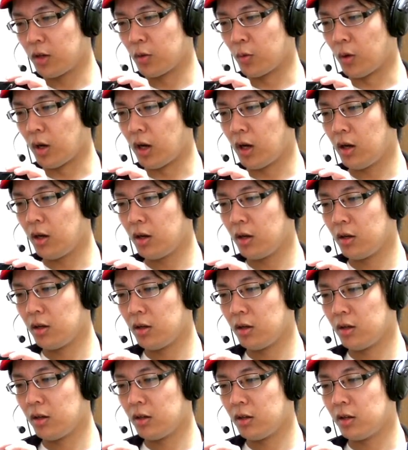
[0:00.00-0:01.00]
あとは、
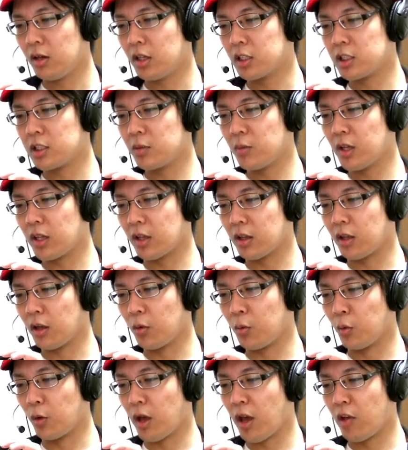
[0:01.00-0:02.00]
集めた
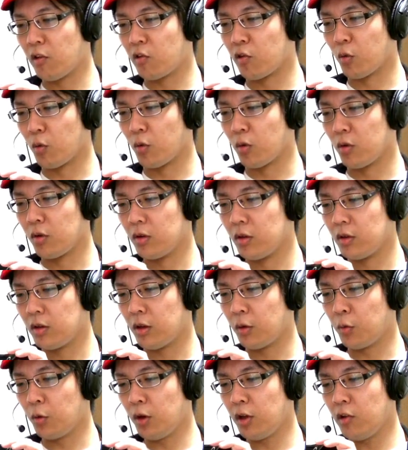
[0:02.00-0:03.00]
デコレーション。
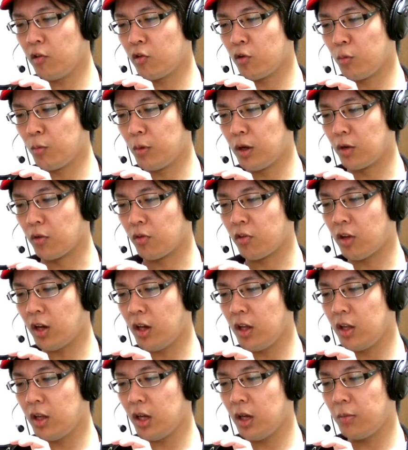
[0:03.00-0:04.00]
デコレーションもある。
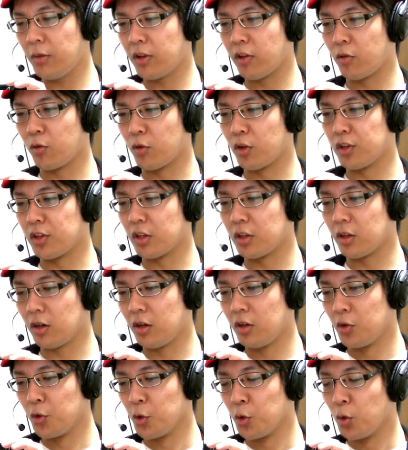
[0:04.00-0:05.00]
最大まで育てた。
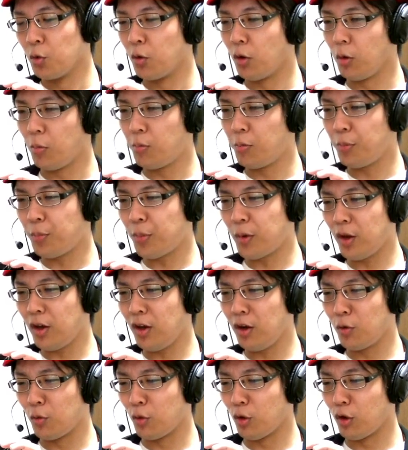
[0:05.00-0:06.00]
あ、いっぱ
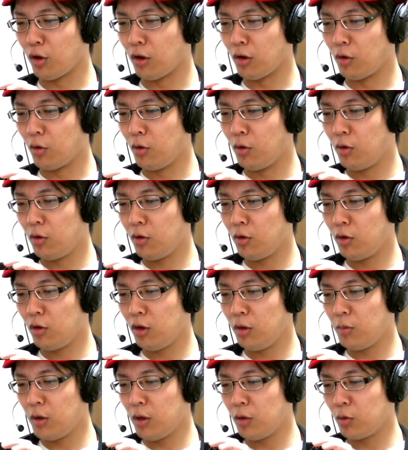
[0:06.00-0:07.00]
いあるね。
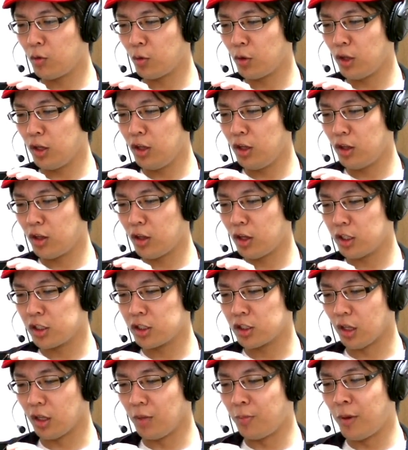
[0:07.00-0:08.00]
えー、イベントで引退
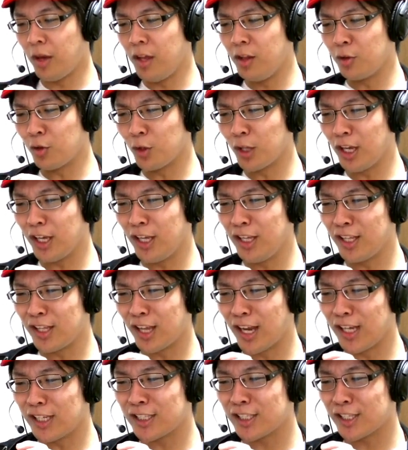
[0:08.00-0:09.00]
した。イベントで引
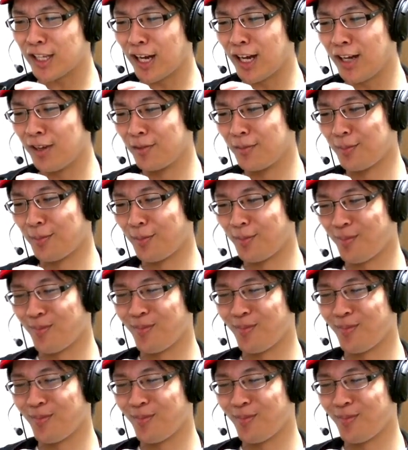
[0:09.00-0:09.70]
退した